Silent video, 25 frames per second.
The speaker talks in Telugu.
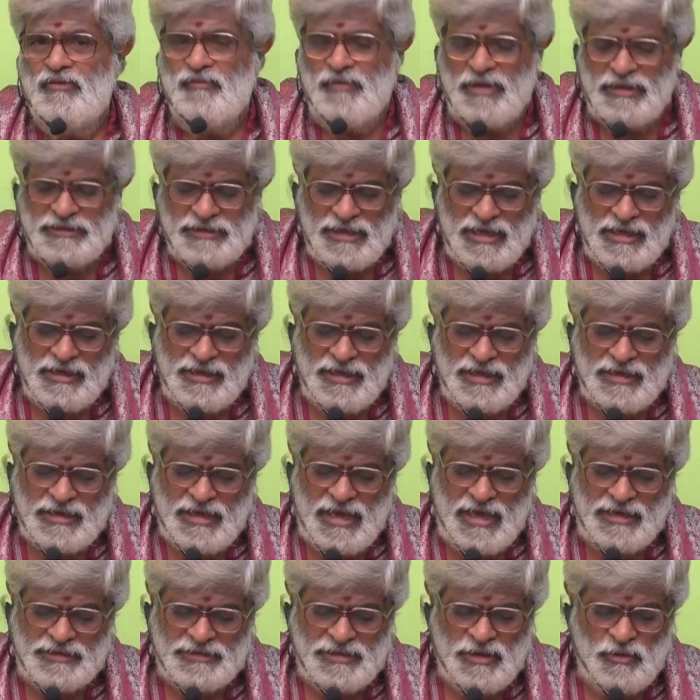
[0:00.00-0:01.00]
వేదాల యొక్క
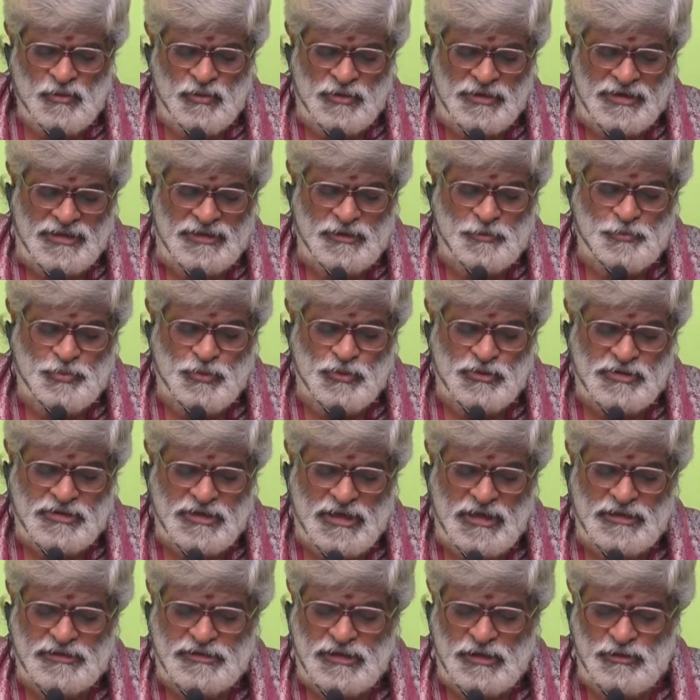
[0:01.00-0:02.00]
అర్థం అనేది
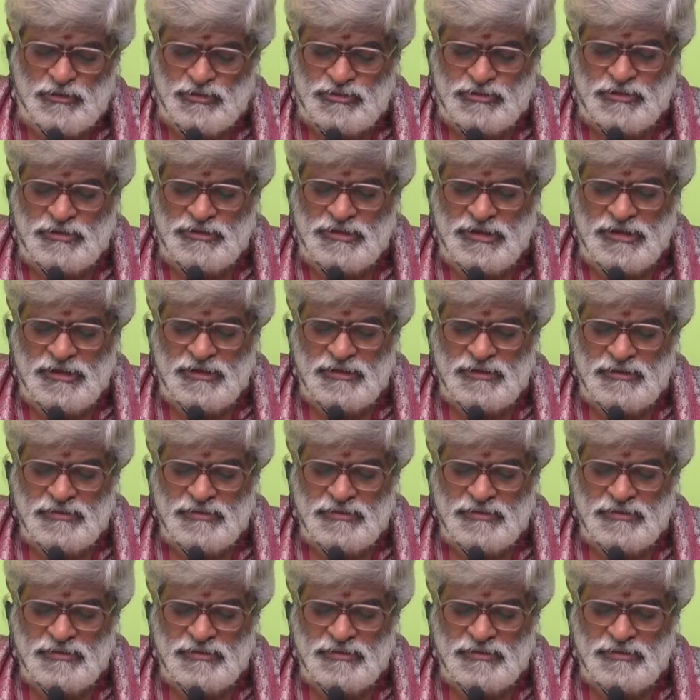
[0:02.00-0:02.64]
పూర్తిగా తెలుస్తుంది